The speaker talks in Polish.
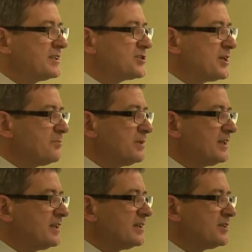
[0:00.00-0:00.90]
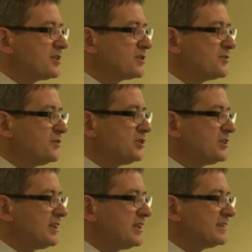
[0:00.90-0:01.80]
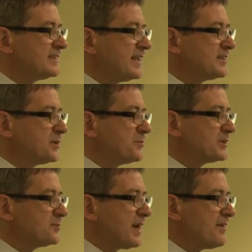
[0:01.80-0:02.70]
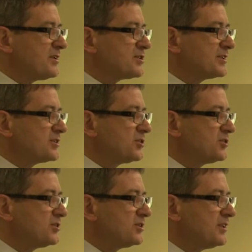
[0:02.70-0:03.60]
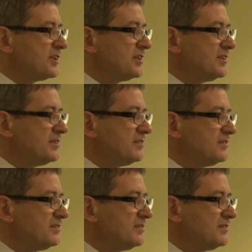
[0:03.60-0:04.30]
W debacie z ministrem spotkali się prezydent Świdnicy Wojciech Murdzek